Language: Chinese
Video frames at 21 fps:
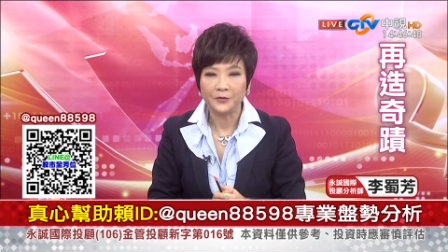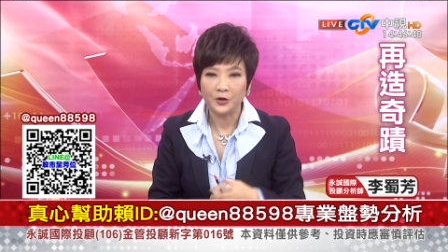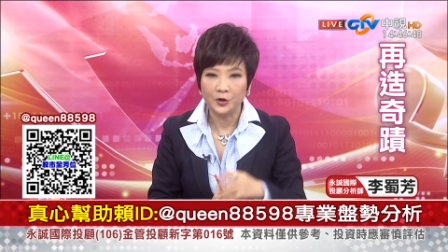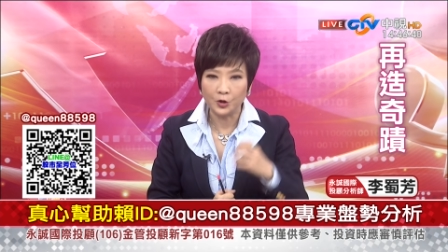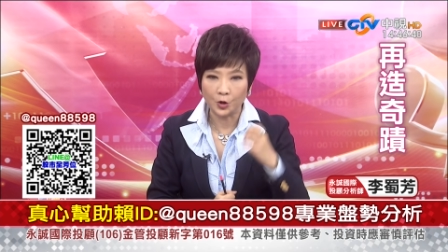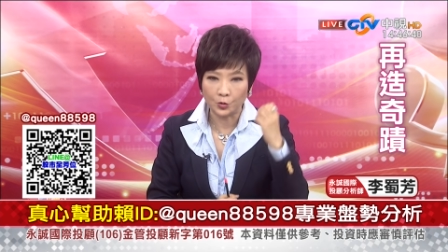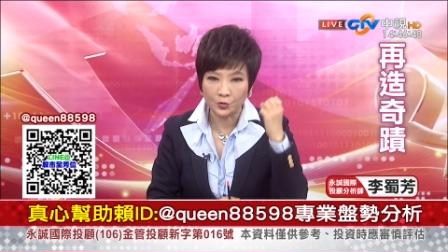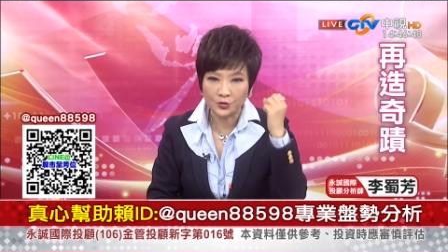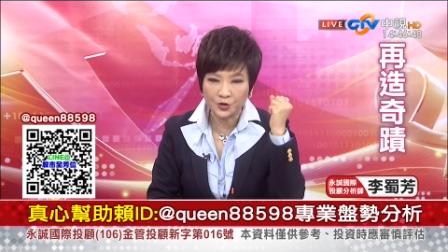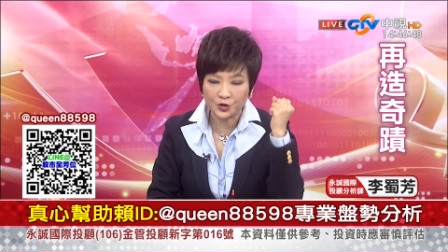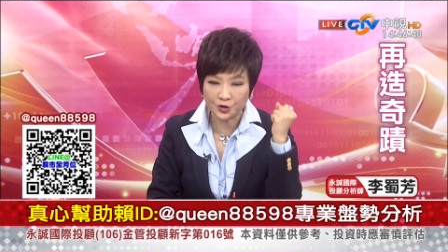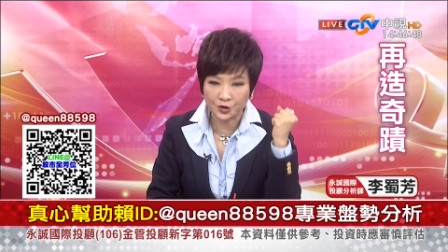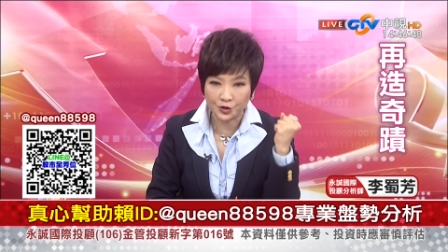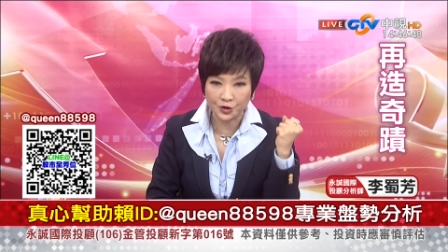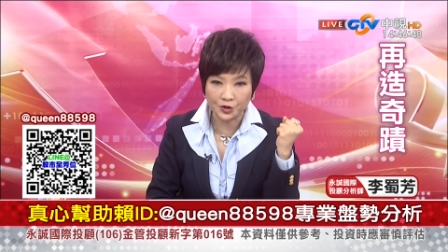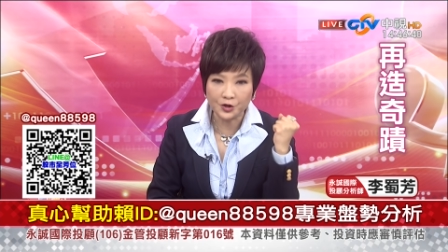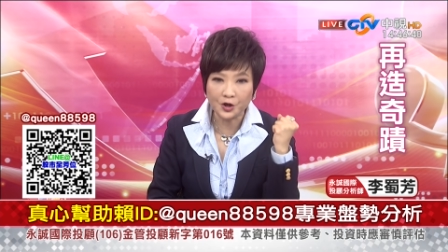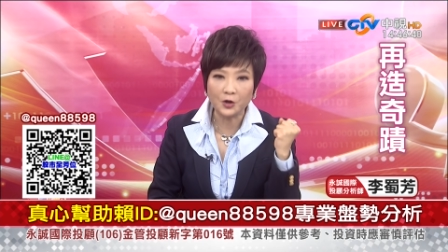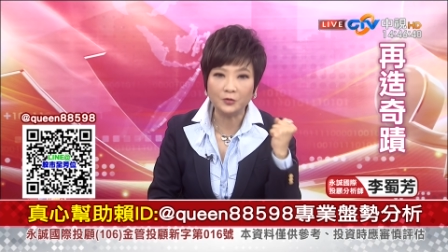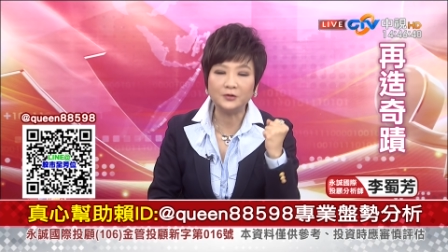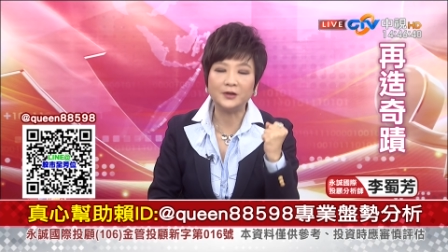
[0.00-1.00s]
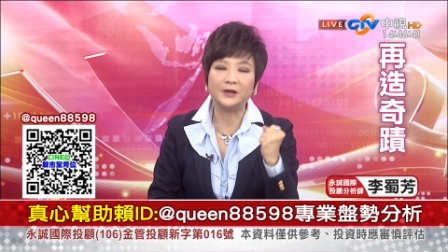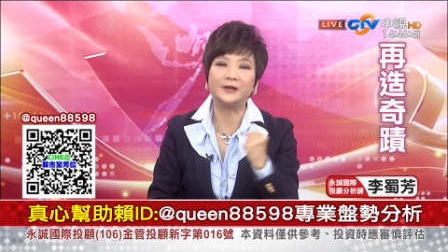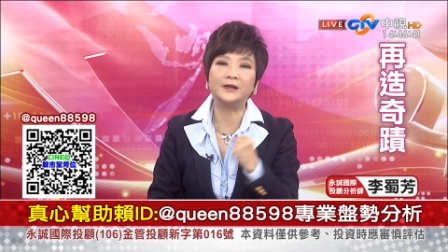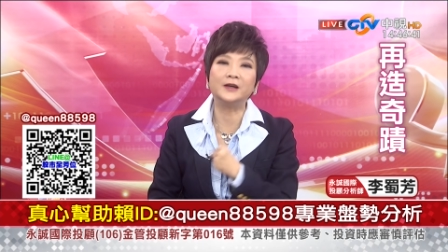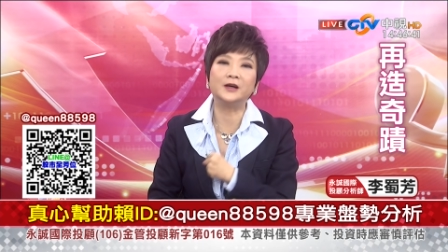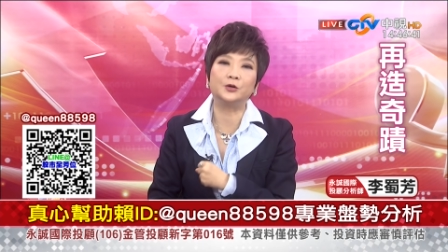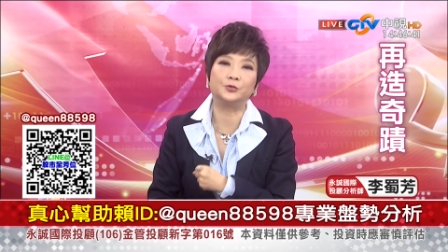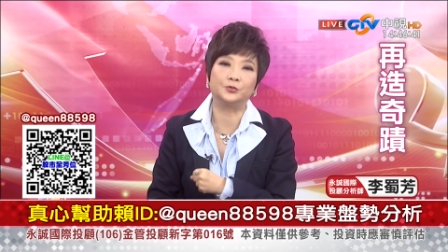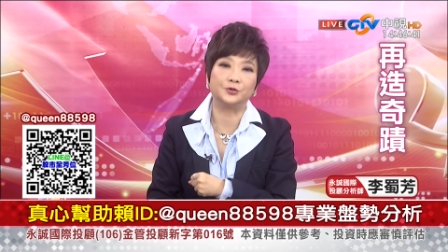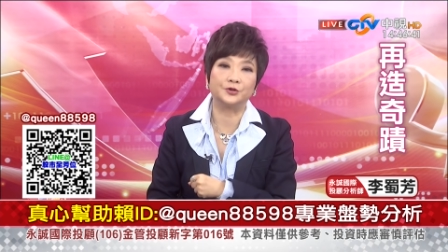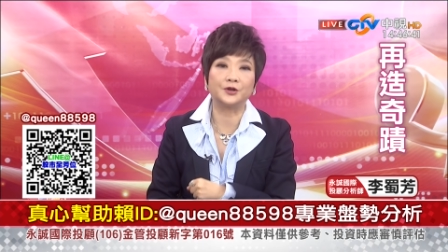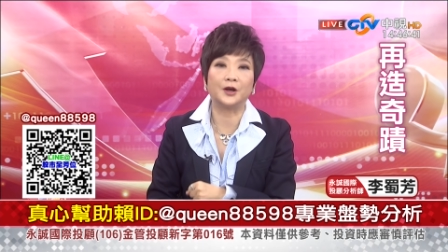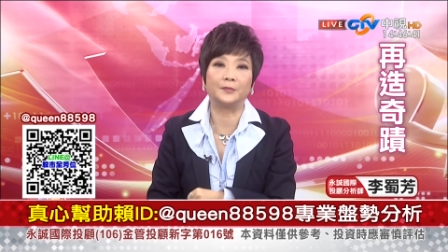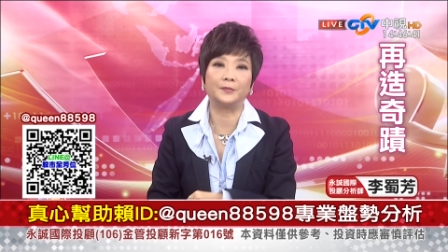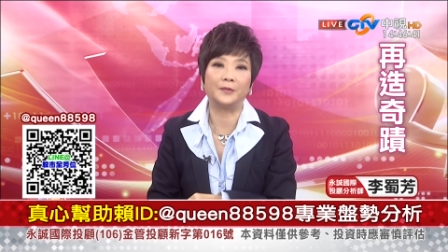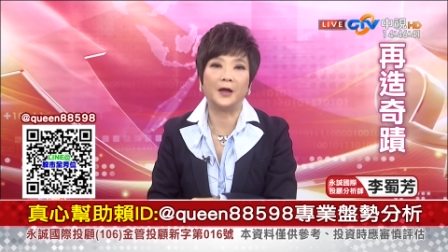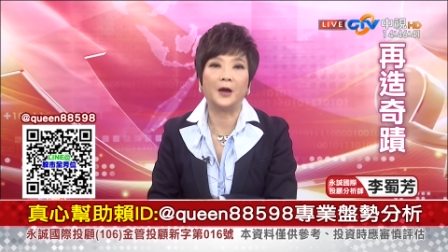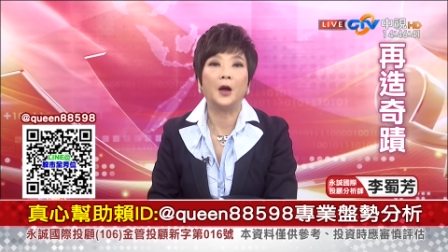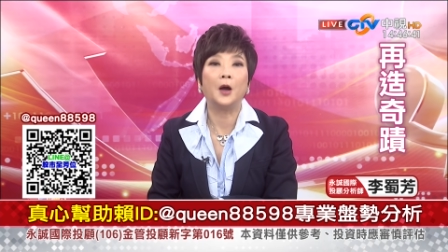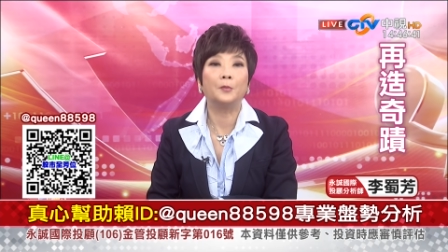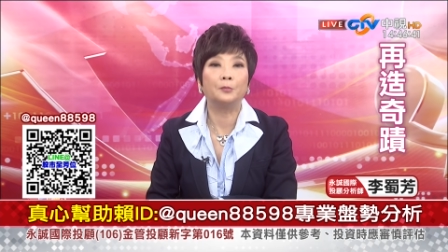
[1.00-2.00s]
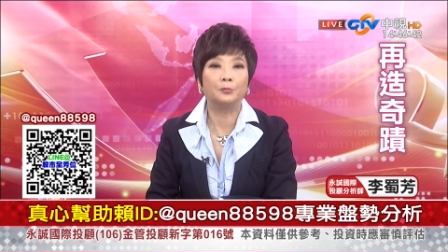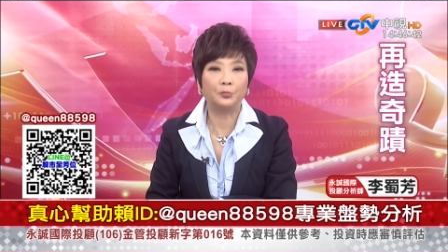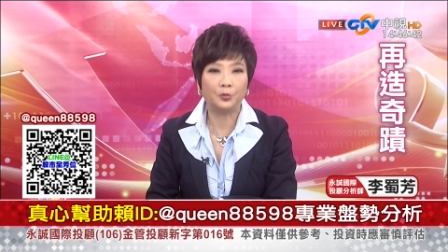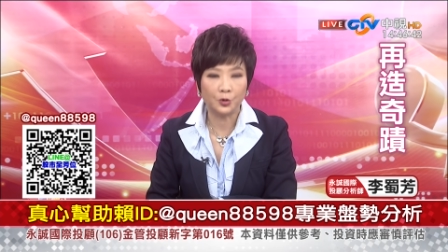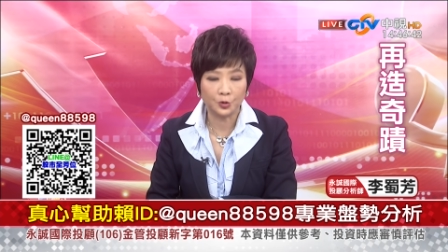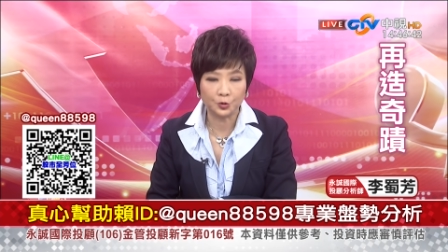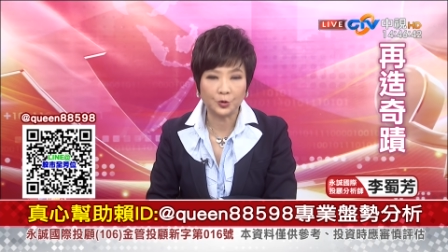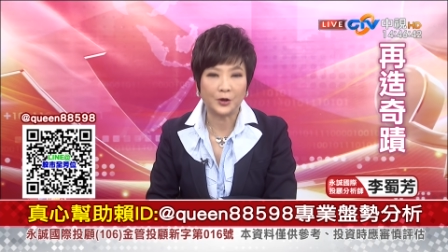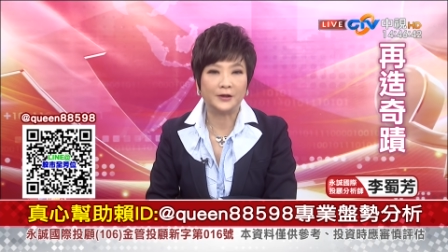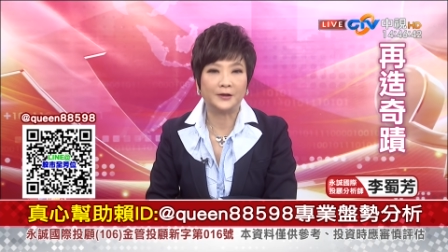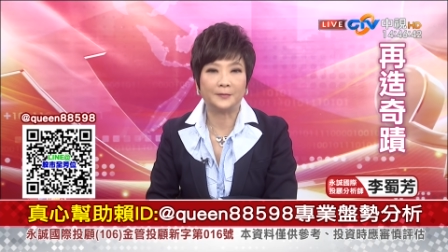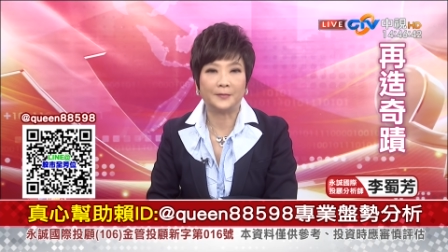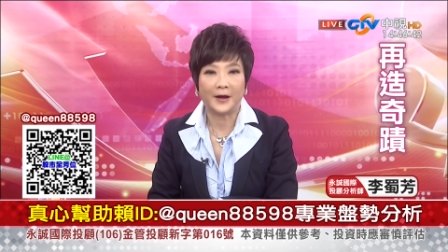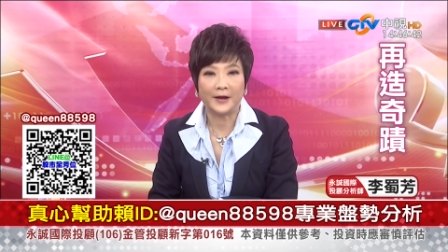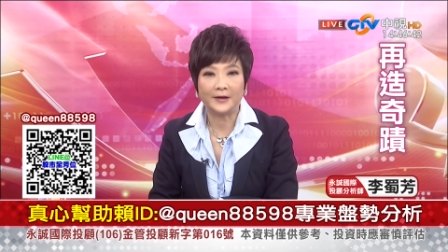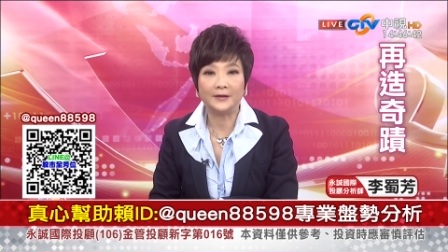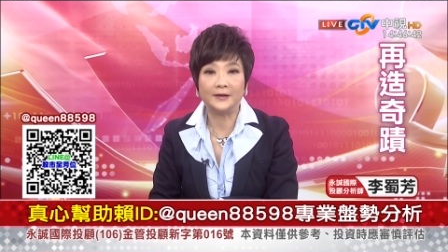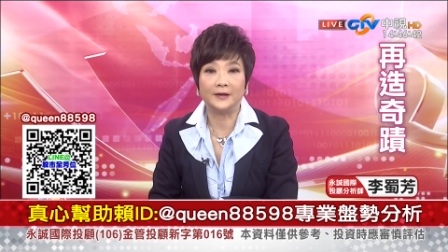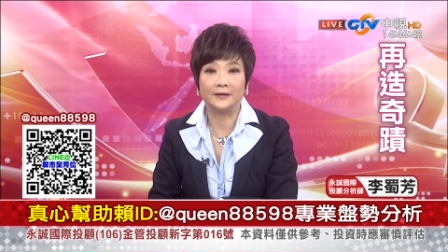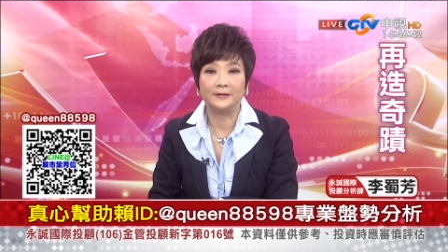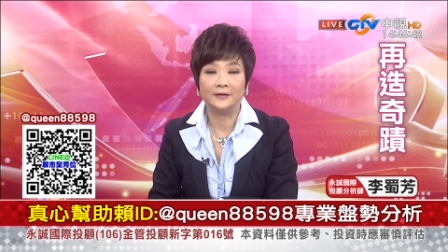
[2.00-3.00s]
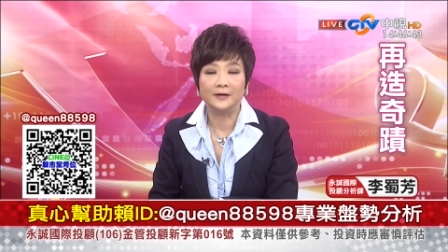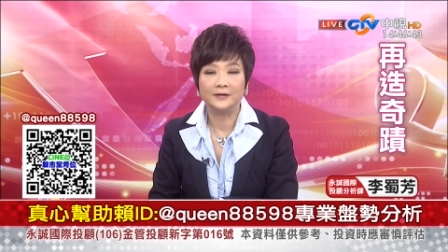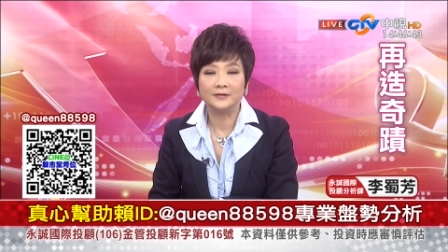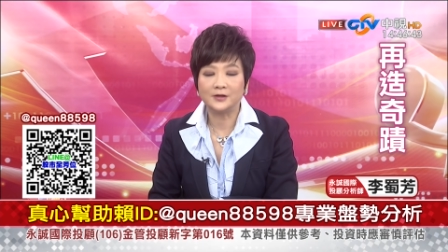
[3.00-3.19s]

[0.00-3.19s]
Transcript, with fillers: 有直优的个股上面波段的买点，